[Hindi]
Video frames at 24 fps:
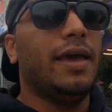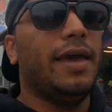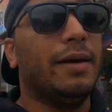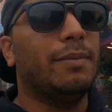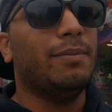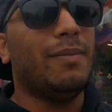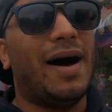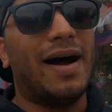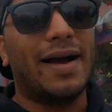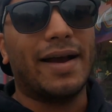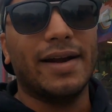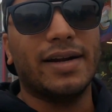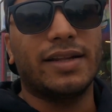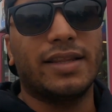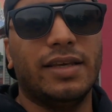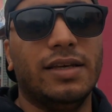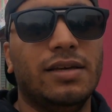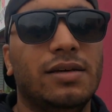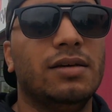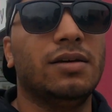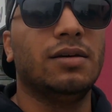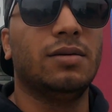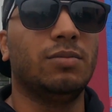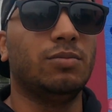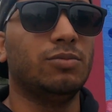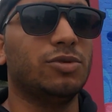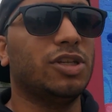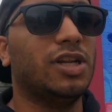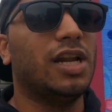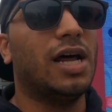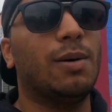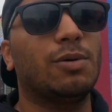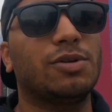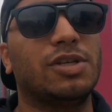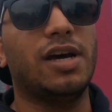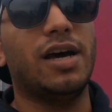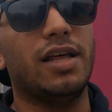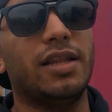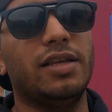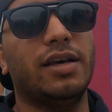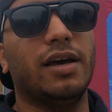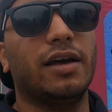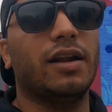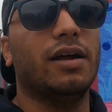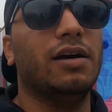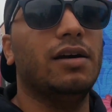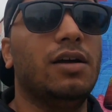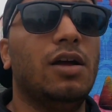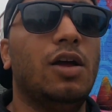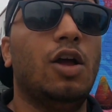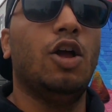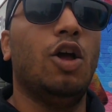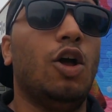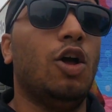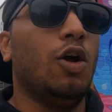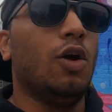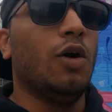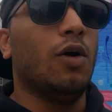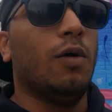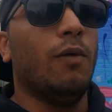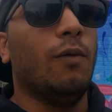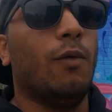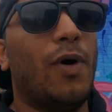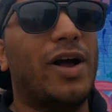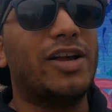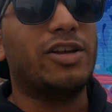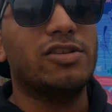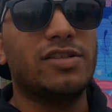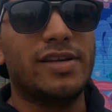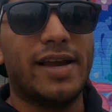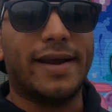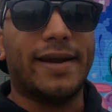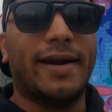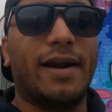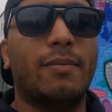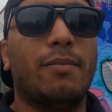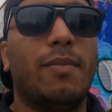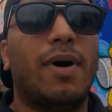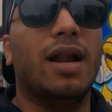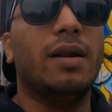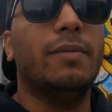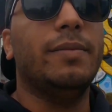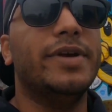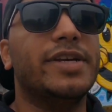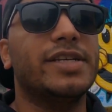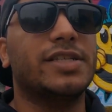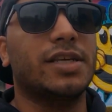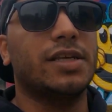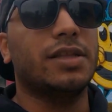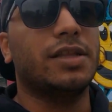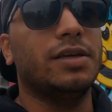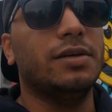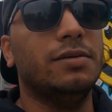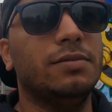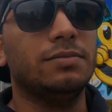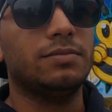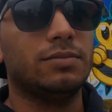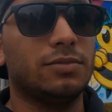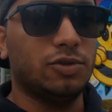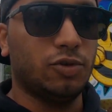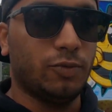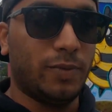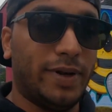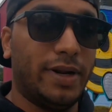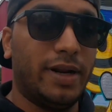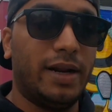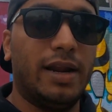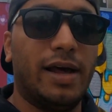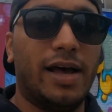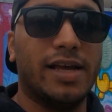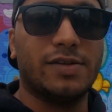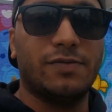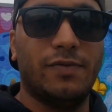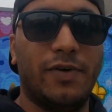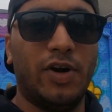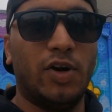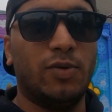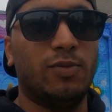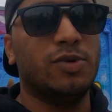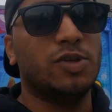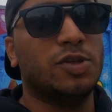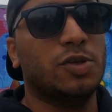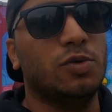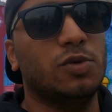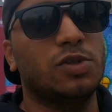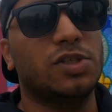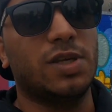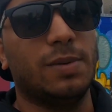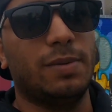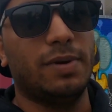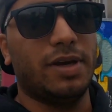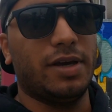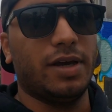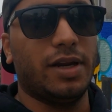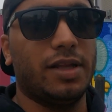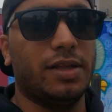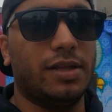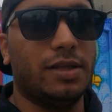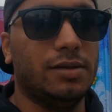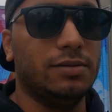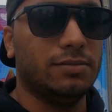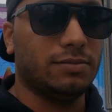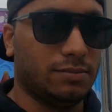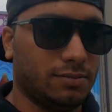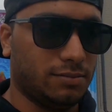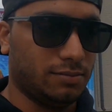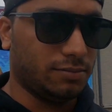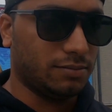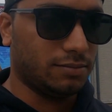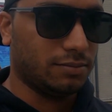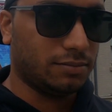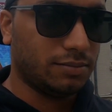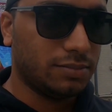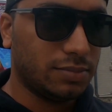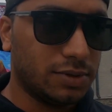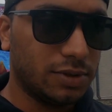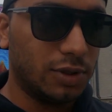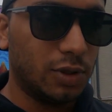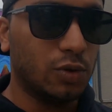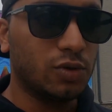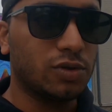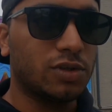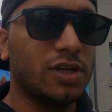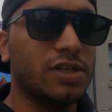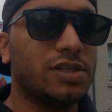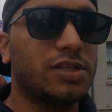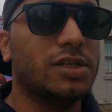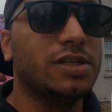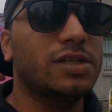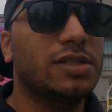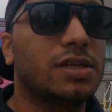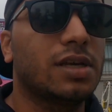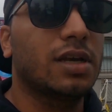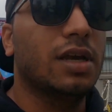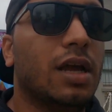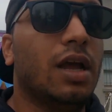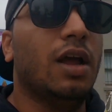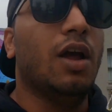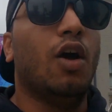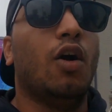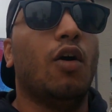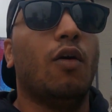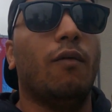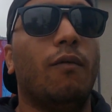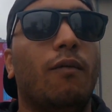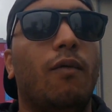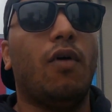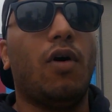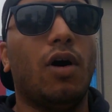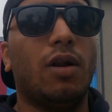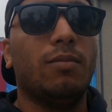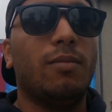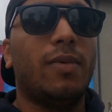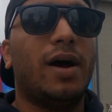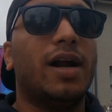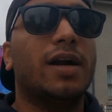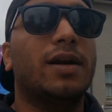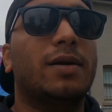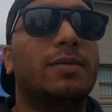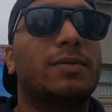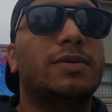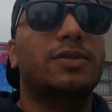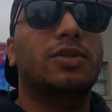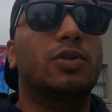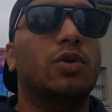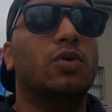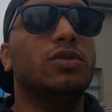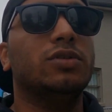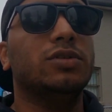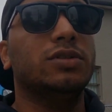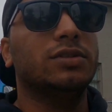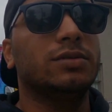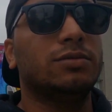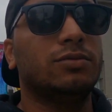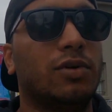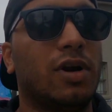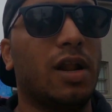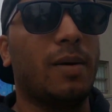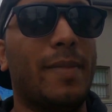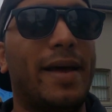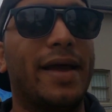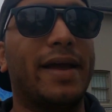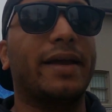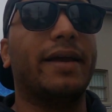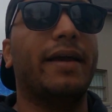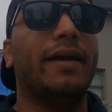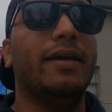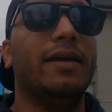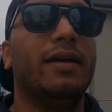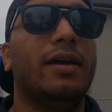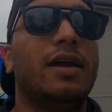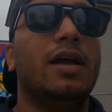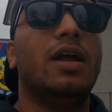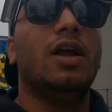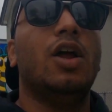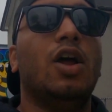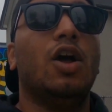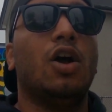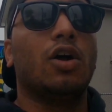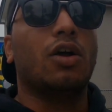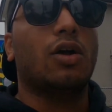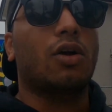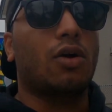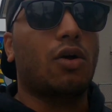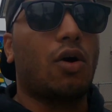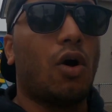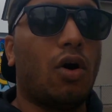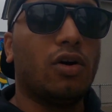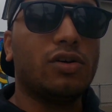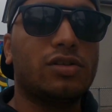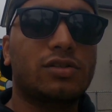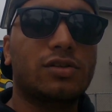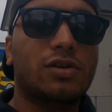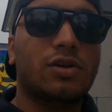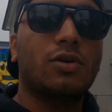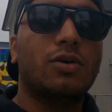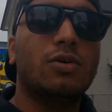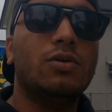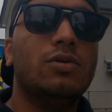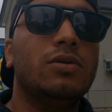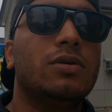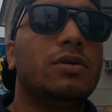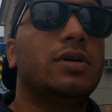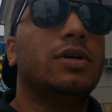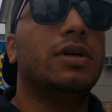एक मार्केट थी मुझे नाम याद नहीं आ रहा वो एक्चुअली सेकेंड हैंड माल बेचती थी जो मैंने लास्ट वीडियो भी उसी पे करी थी दूसरी चीज़ वॉलमार्ट तो थोड़ा महंगा है कॉस्टको